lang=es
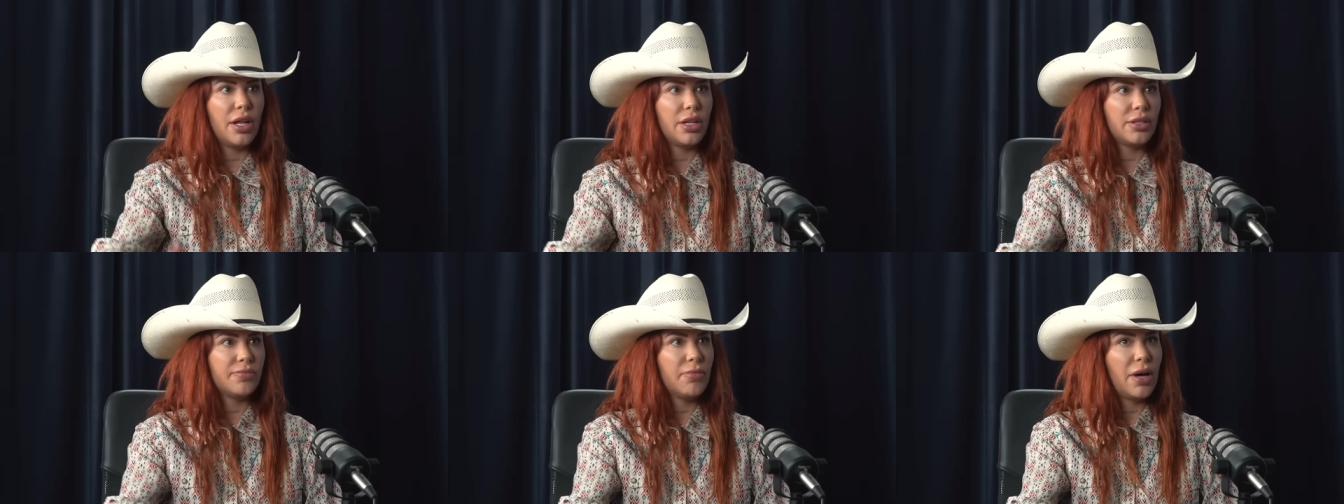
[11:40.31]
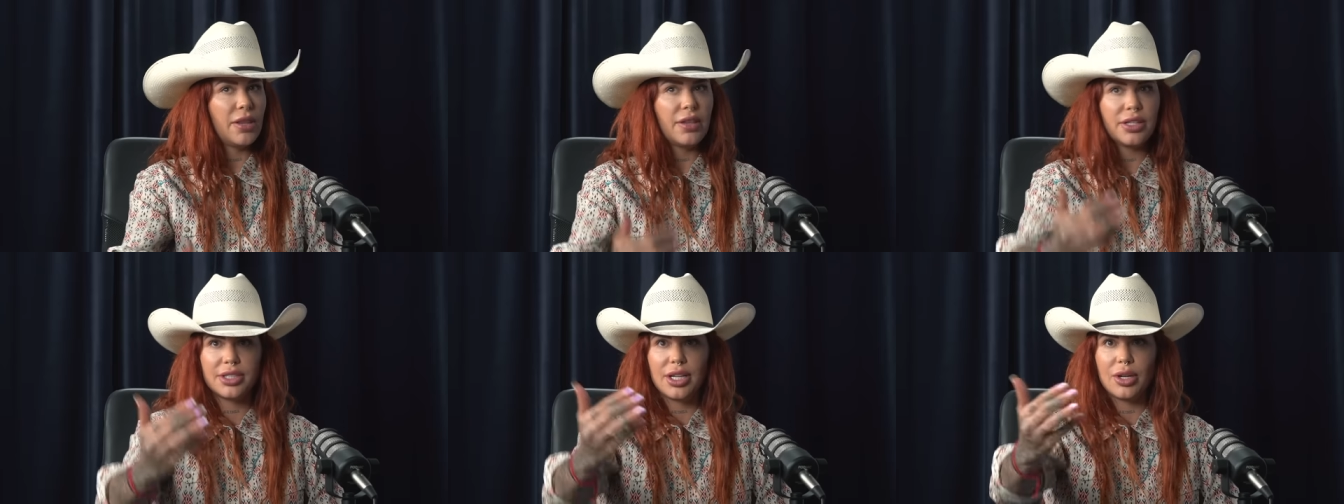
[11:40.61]

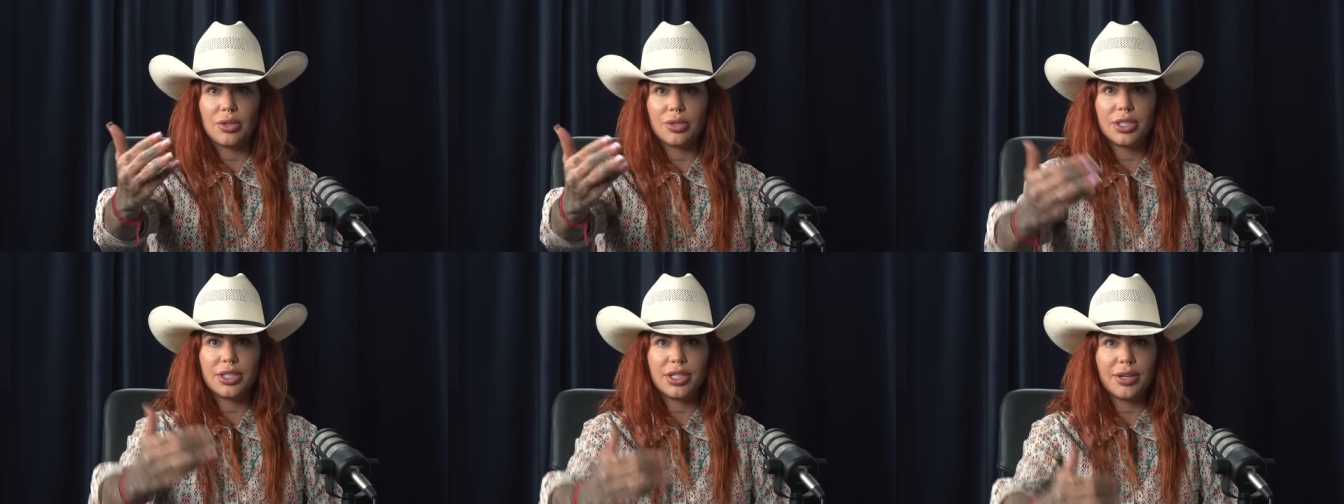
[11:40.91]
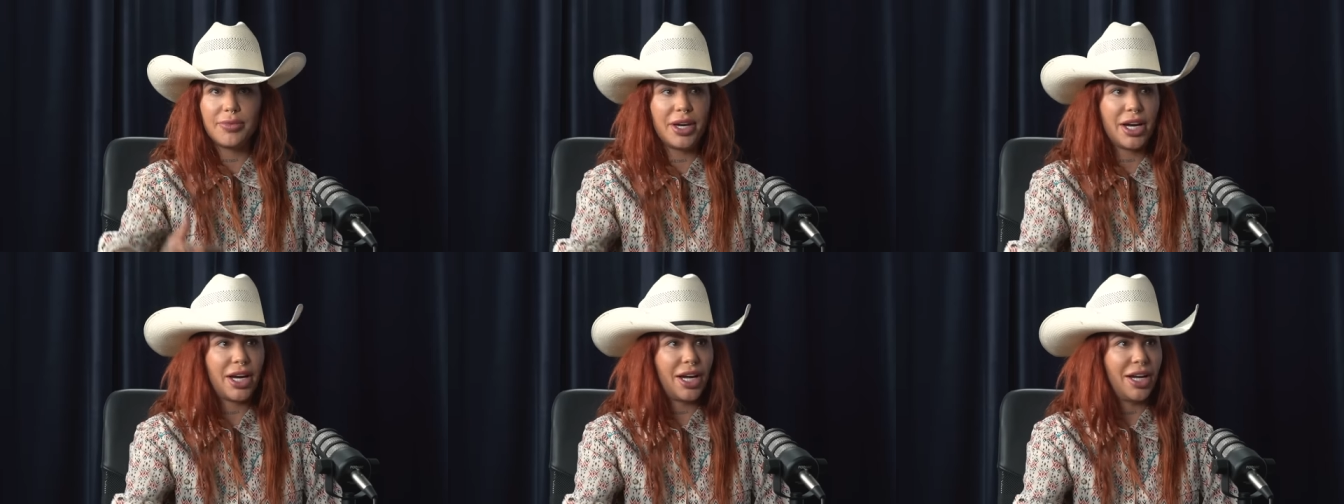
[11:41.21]
mándaselos esta
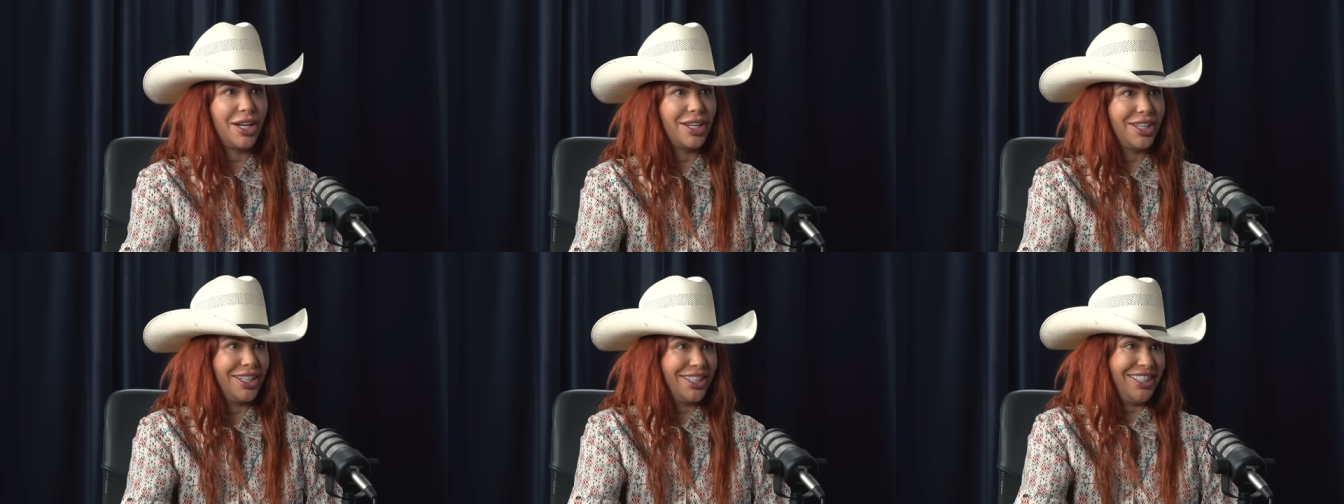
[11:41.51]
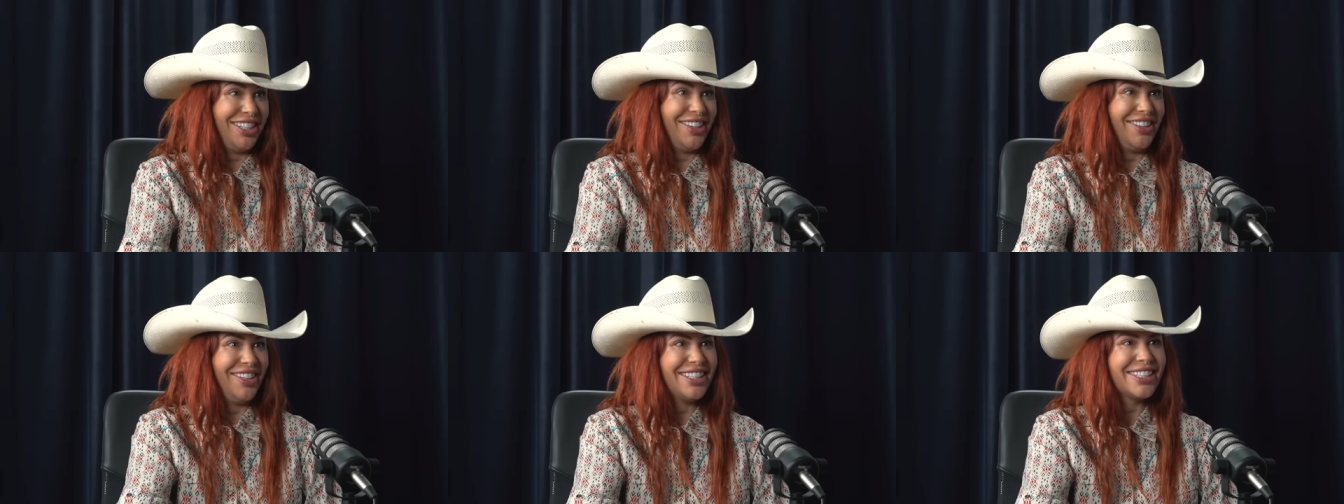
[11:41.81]
vieja, ya
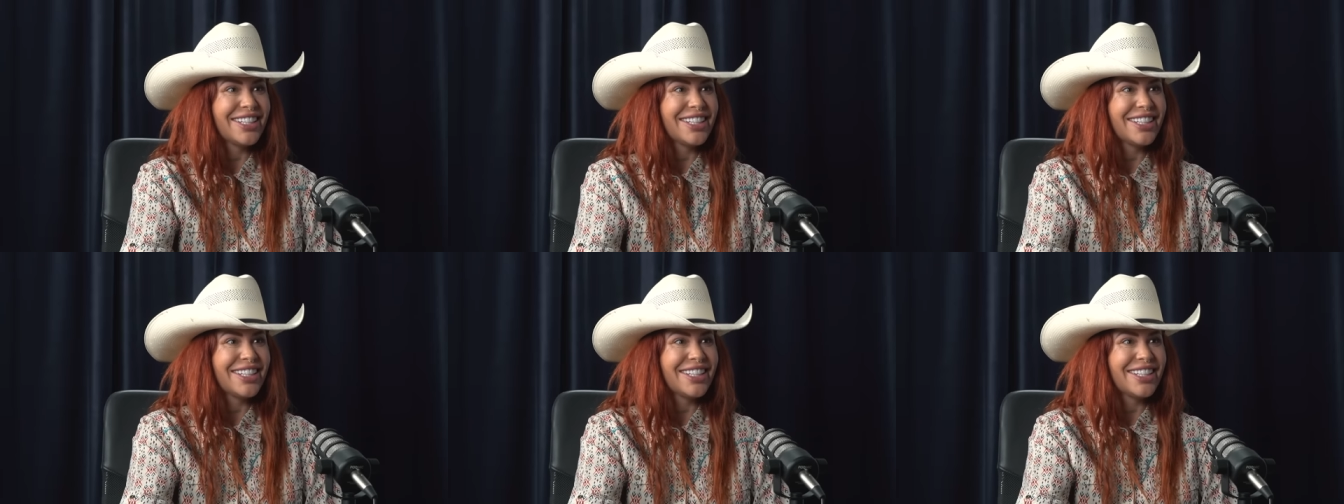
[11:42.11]
sabes,